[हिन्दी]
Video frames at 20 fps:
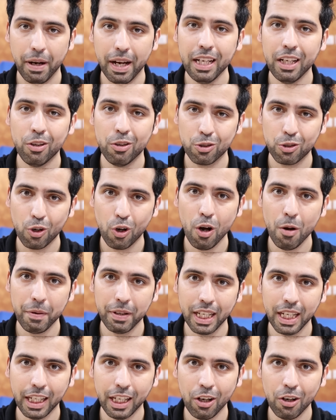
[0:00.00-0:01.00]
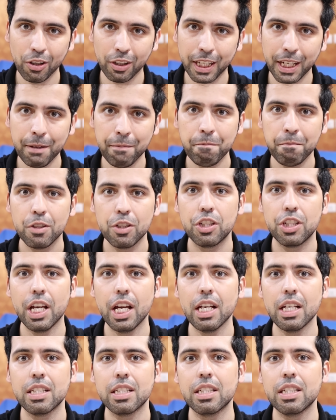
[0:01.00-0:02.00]
भाई क्रुसौ पता है क्या होता है
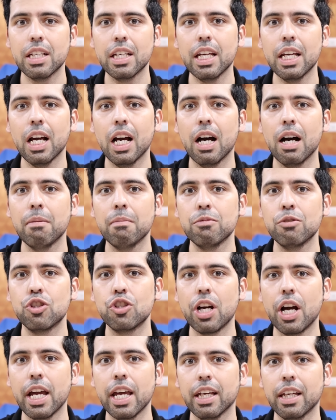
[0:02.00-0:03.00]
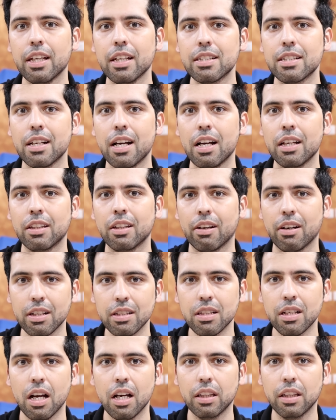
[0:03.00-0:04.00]
जैसे हम चाय के साथ
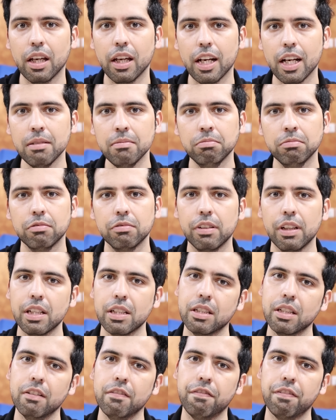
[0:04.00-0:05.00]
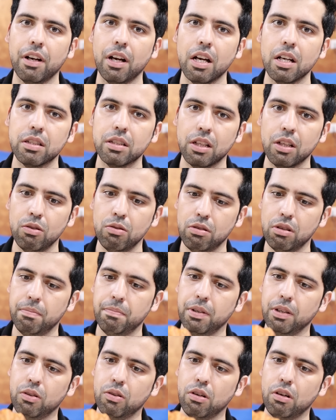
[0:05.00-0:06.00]
रस खाते हैं ना वैसे ही फ्रांस के लोग
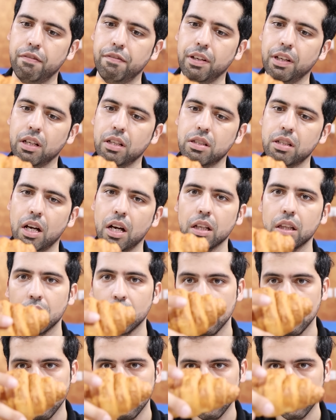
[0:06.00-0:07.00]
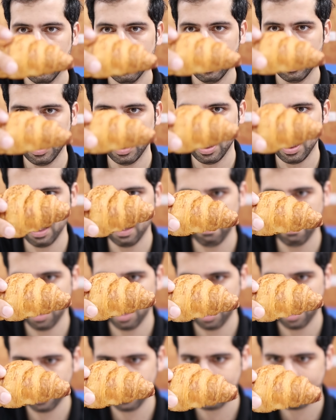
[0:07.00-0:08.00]
अपने कॉफ़ी के साथ ये
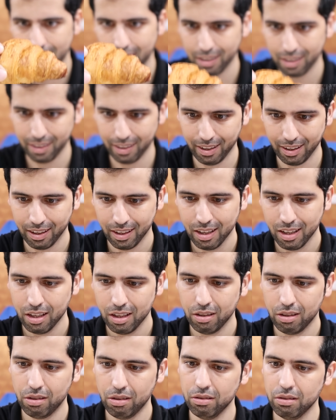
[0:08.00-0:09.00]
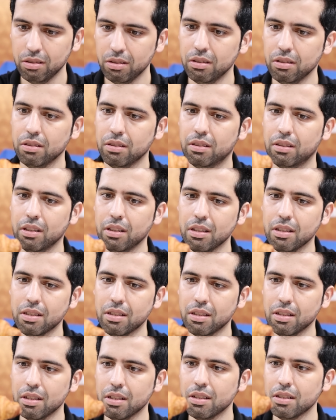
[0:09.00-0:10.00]
वाला रस खाते हैं तो
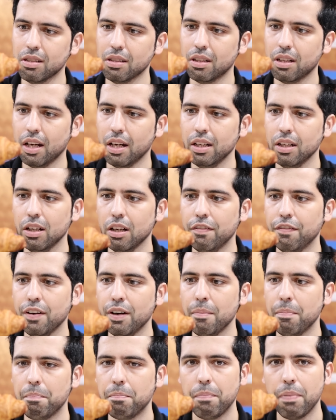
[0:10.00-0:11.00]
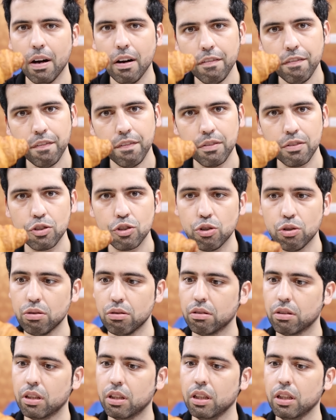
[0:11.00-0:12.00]
दिस इज काइंड ऑफ अ पफ जो
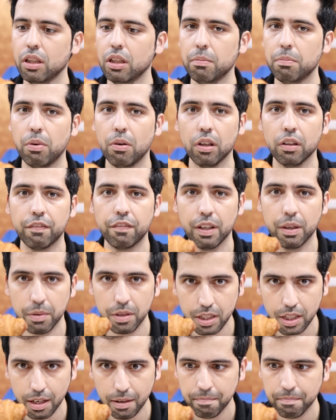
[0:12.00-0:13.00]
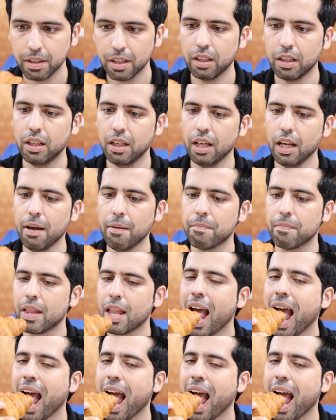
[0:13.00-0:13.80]
कि बहुत फेमस है ठीक है